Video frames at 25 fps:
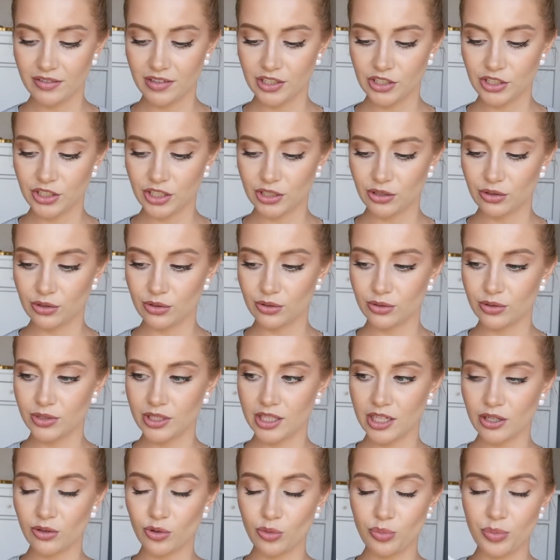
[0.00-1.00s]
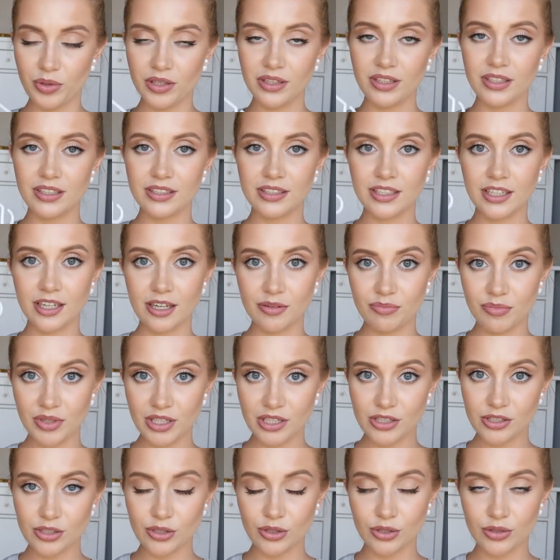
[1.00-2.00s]
вещь, которую я купила, это
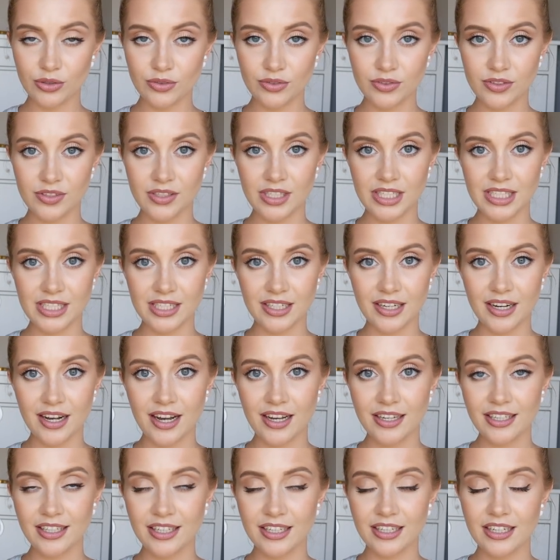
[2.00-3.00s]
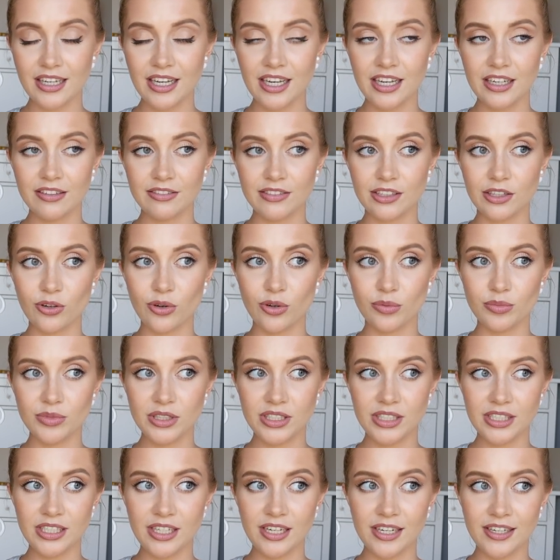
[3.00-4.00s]
комбинезон в цвете хаки, в таком
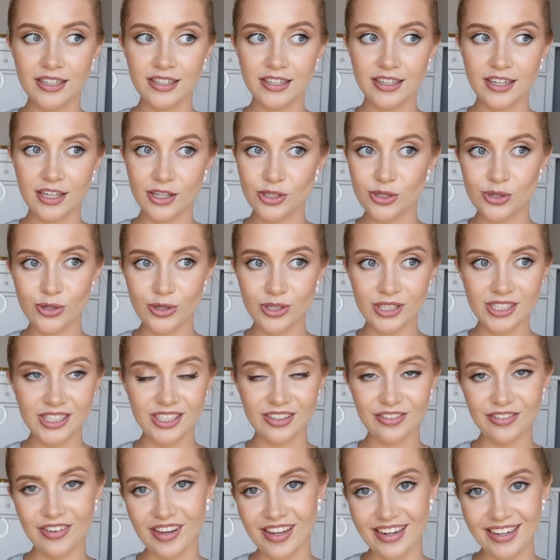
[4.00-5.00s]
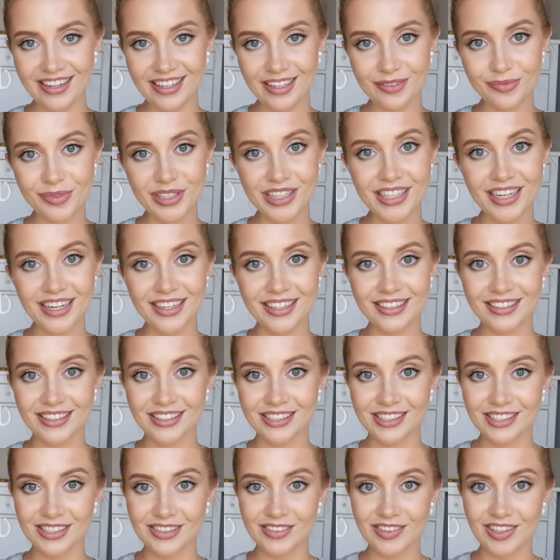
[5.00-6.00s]
стиле casual safari, я бы так
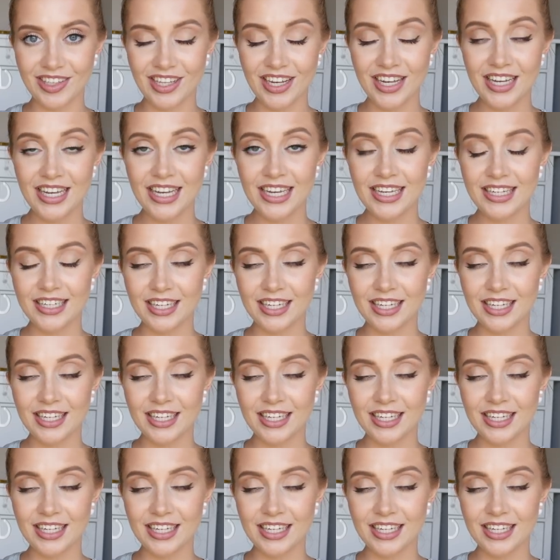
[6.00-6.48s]
это назвала.